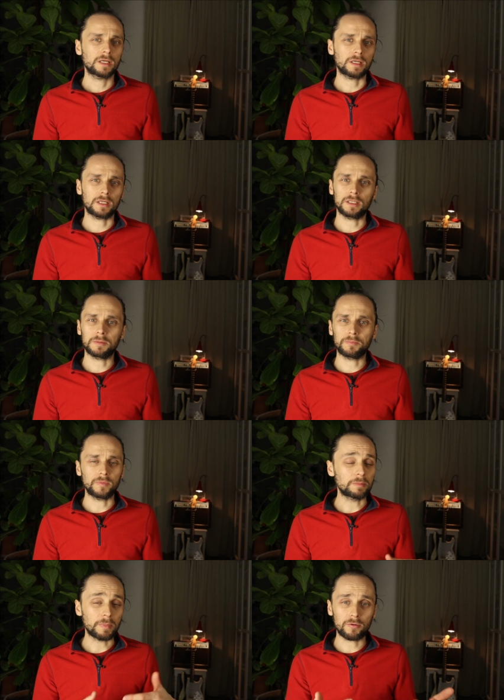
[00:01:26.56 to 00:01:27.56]
e,
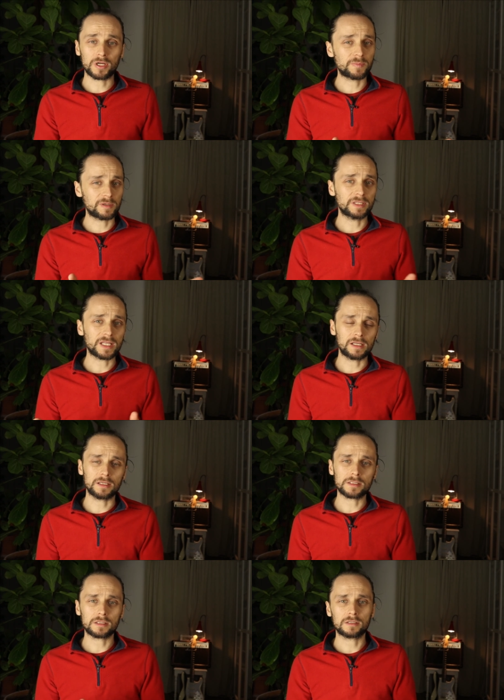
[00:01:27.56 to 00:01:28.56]
i małe eksperymentalne
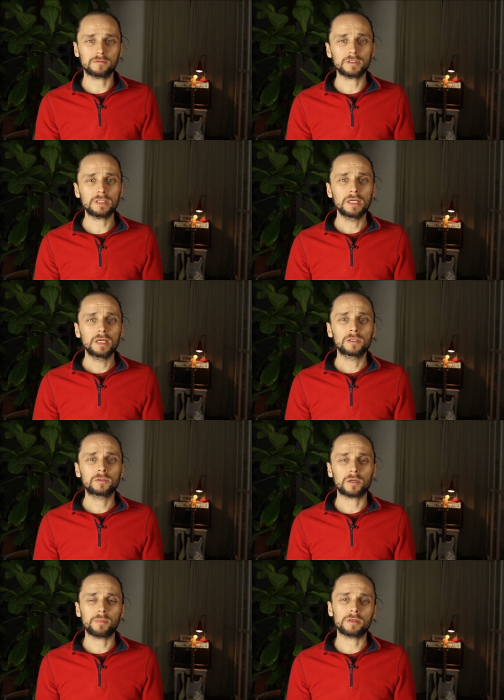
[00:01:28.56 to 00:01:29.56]
inicjatywy,
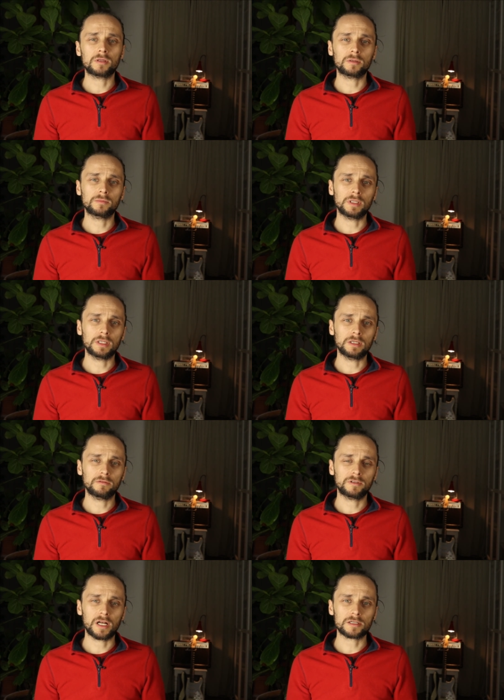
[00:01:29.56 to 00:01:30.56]
które będą e,
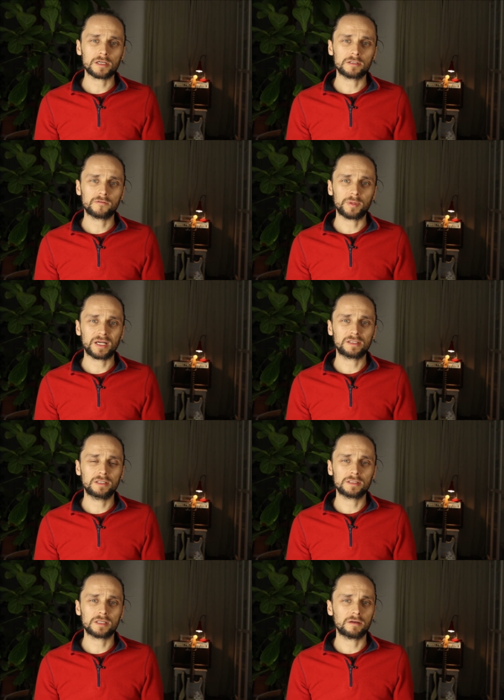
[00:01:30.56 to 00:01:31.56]
wdrażać w
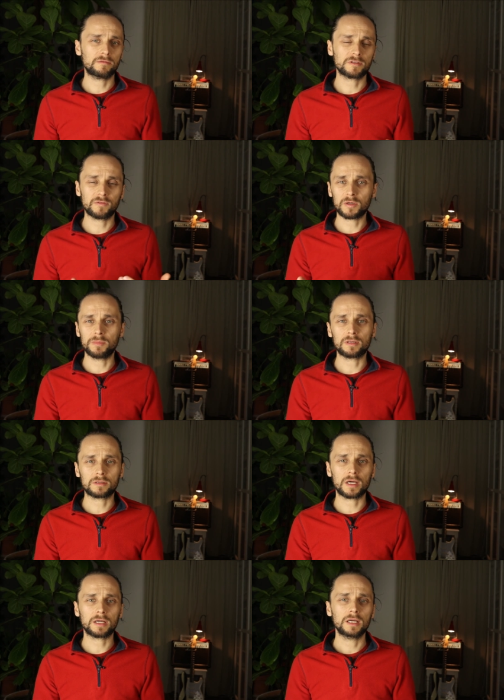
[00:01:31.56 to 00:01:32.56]
praktyce, w swoich
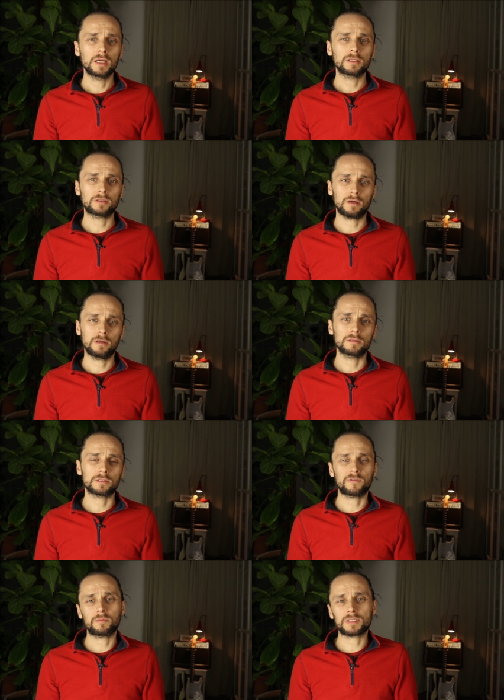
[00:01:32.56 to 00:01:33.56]
metodach to,
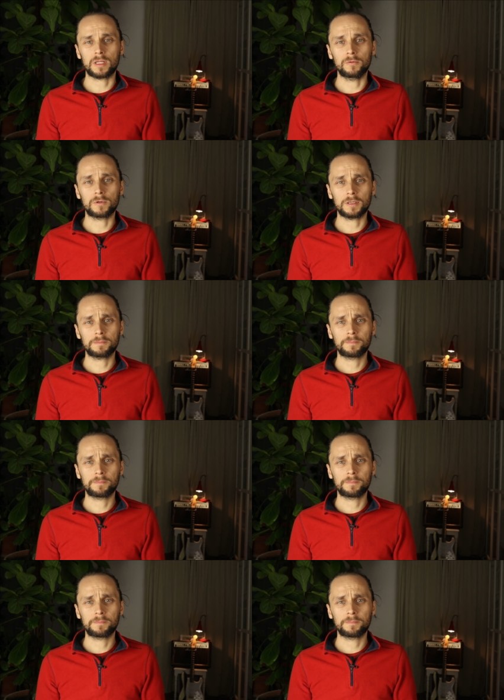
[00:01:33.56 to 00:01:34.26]
co wiemy z nauki.